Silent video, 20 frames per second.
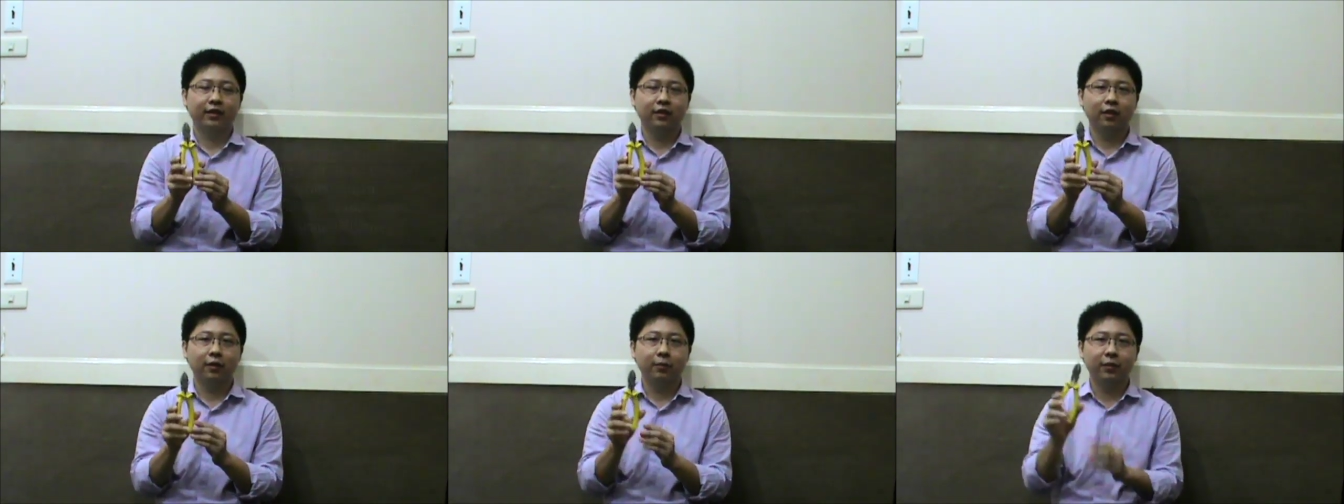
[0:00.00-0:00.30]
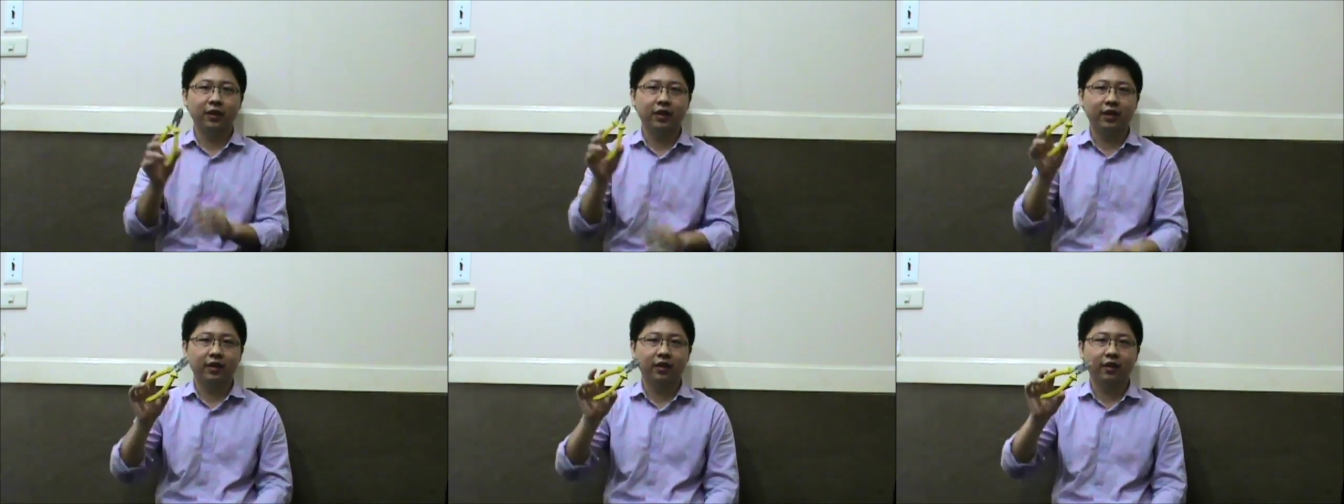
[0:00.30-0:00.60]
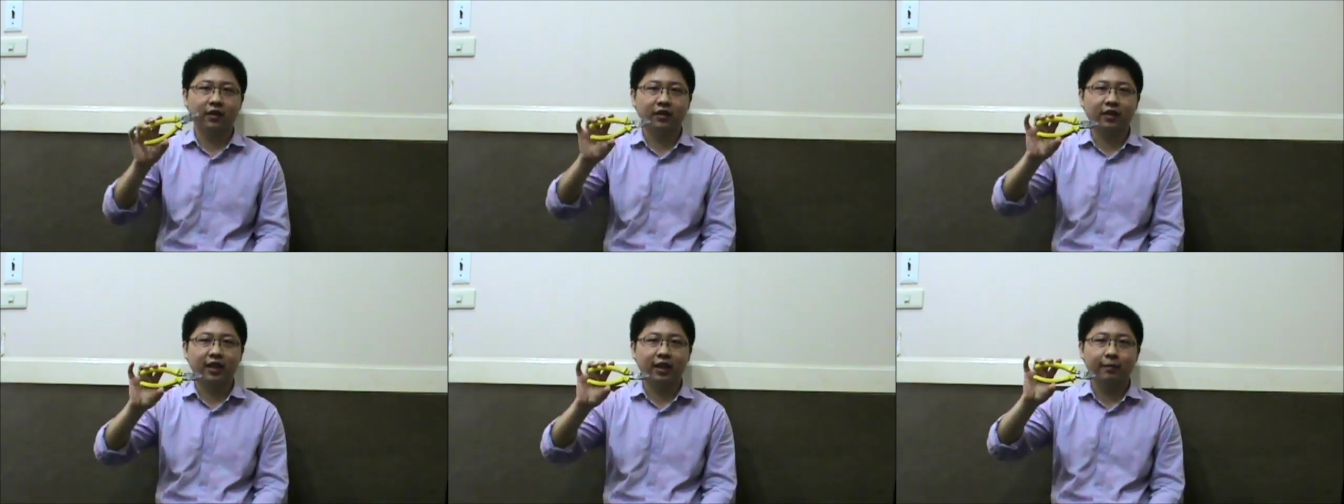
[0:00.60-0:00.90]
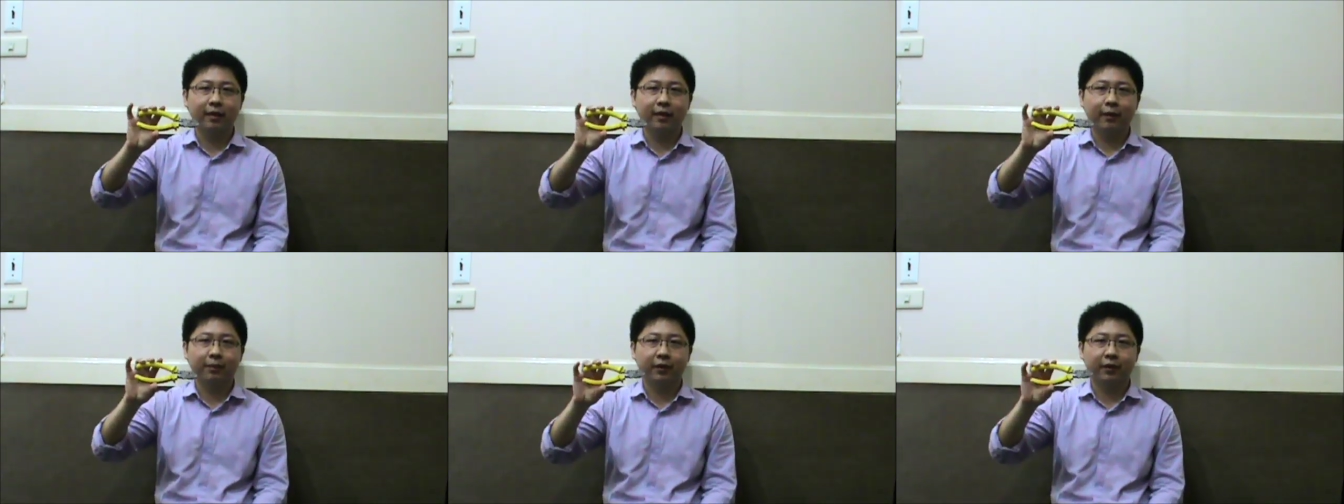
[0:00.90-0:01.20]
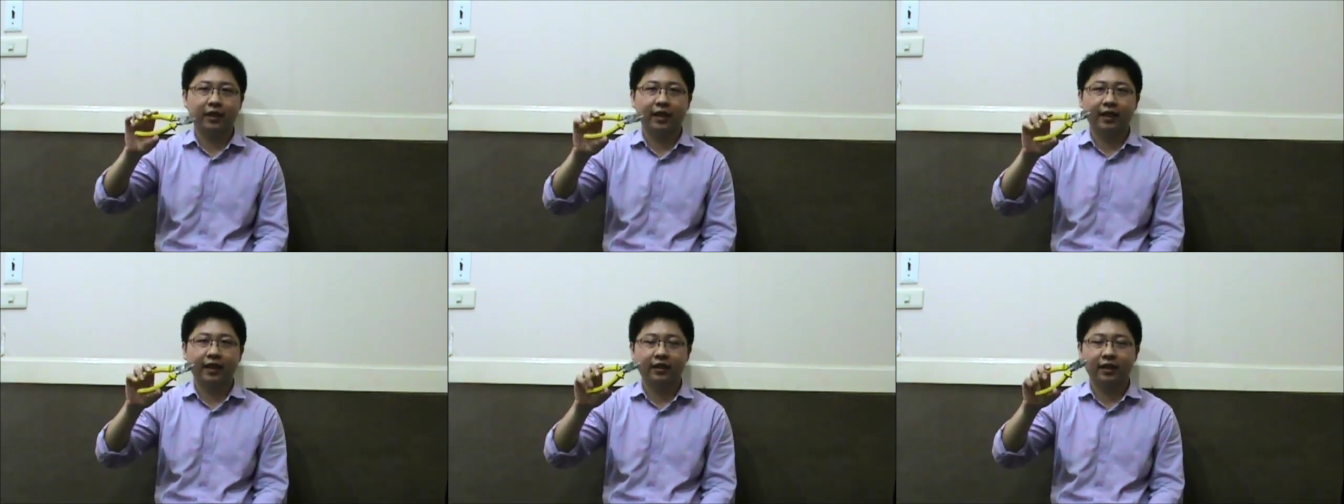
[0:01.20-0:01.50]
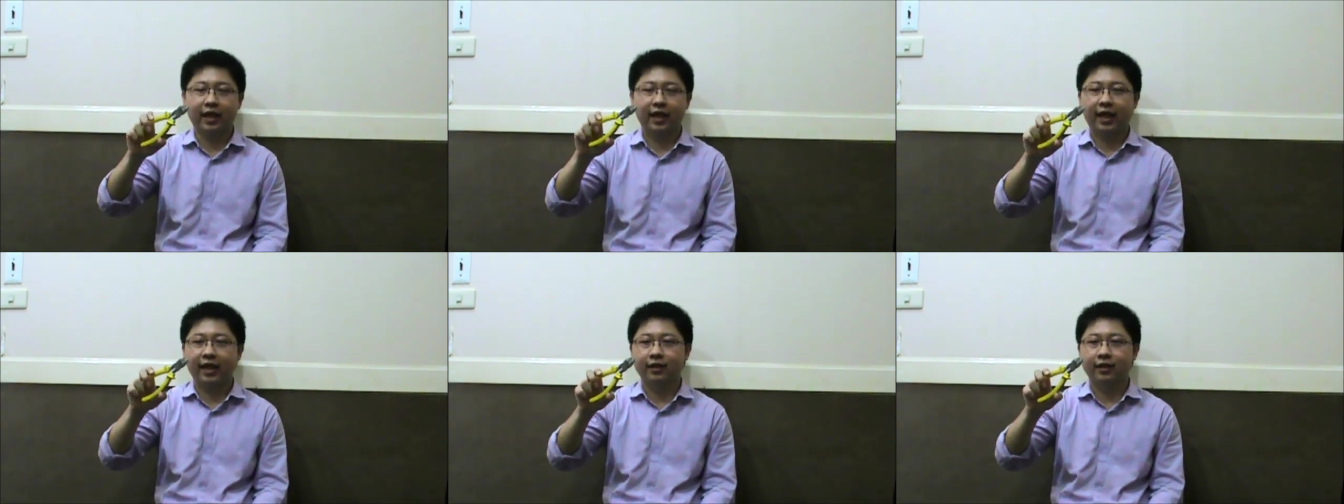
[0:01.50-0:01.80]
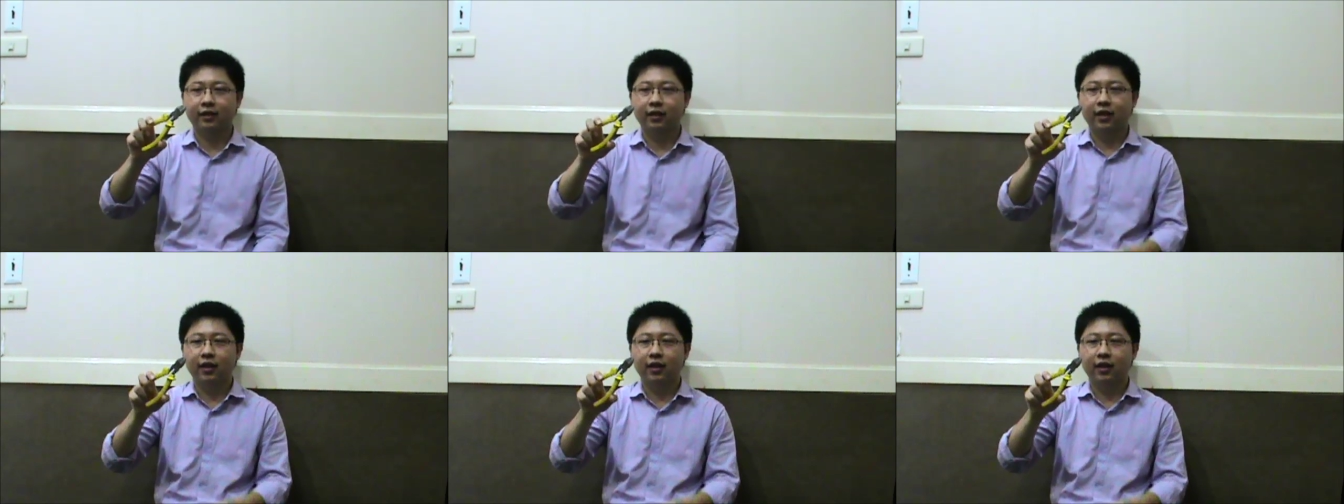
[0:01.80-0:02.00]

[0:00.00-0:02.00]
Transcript: ต้องมีขอใช้แบบขนาดกลาง